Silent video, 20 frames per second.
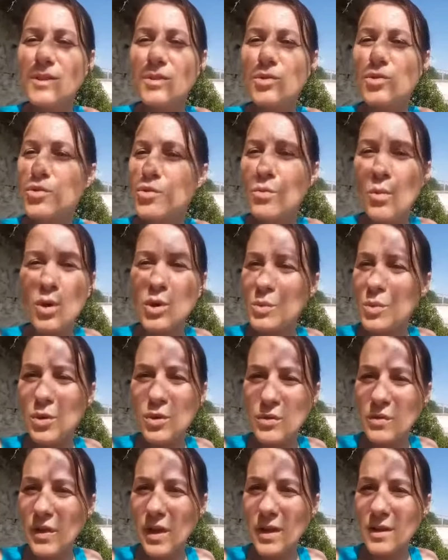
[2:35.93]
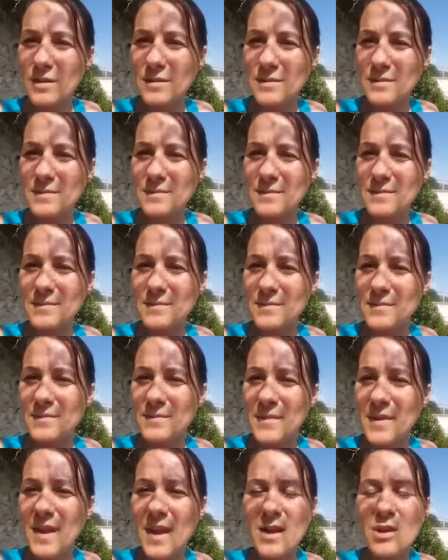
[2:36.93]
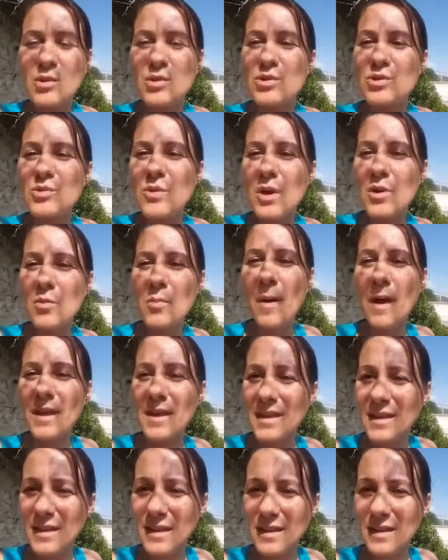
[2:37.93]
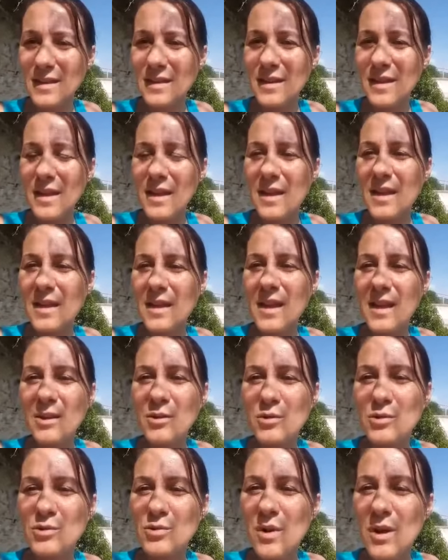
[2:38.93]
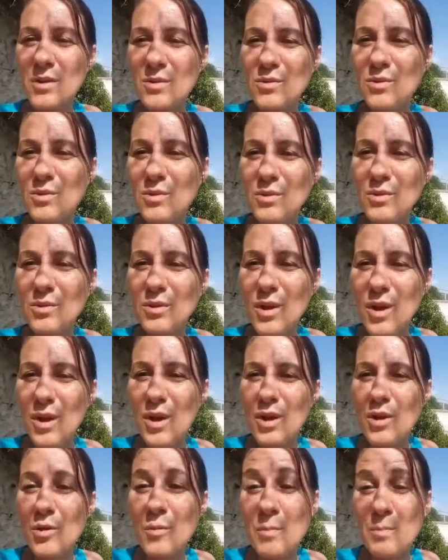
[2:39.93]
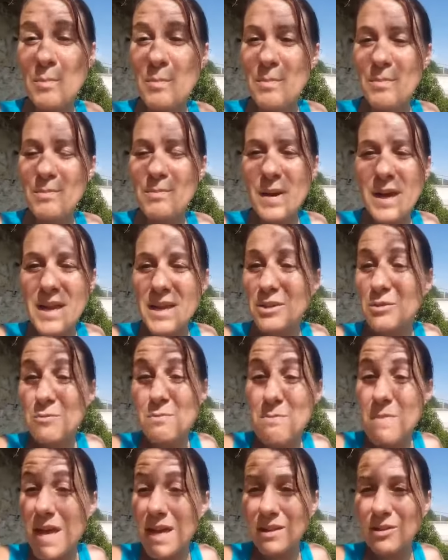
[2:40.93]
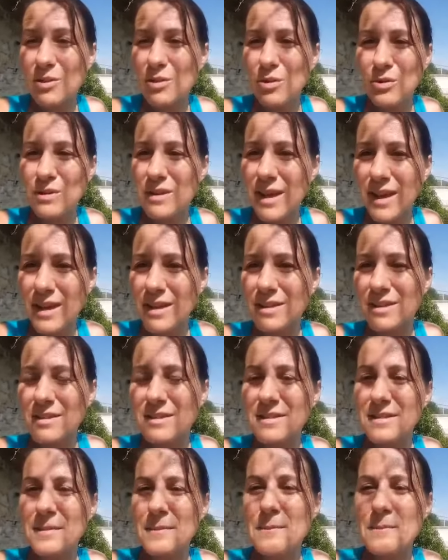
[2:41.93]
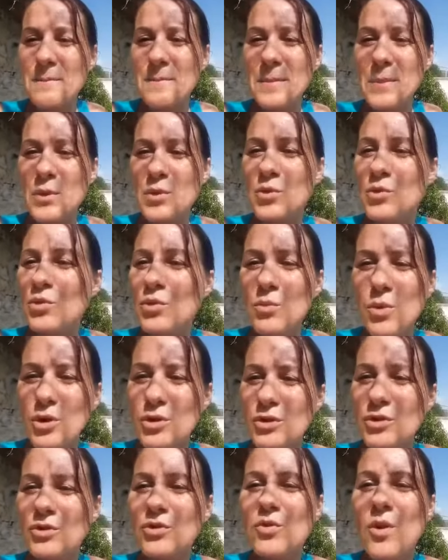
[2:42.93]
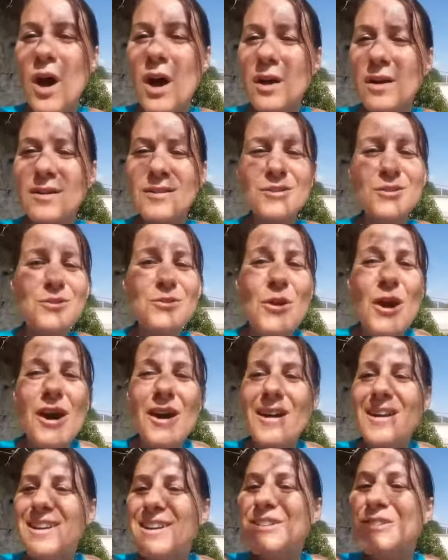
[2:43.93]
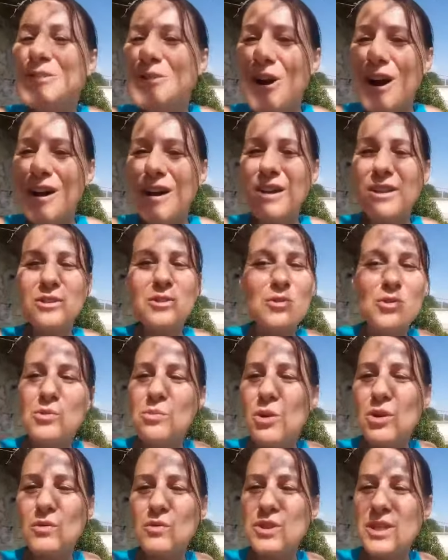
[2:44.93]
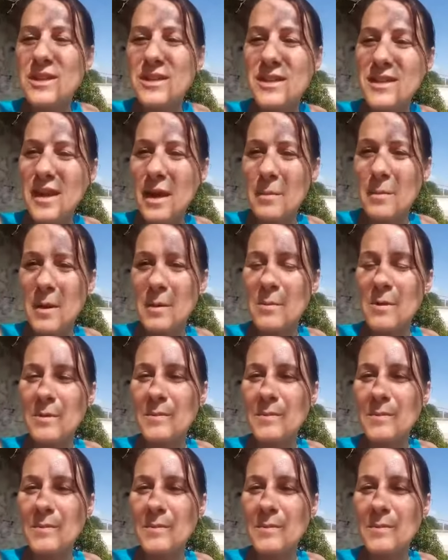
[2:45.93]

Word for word: Tout le monde peut le faire. Quel que soit le paquet, quel que soit le, paquet de merde qu'on traîne, tout le monde, toi, toi et toi, tout le monde, vous en êtes capable.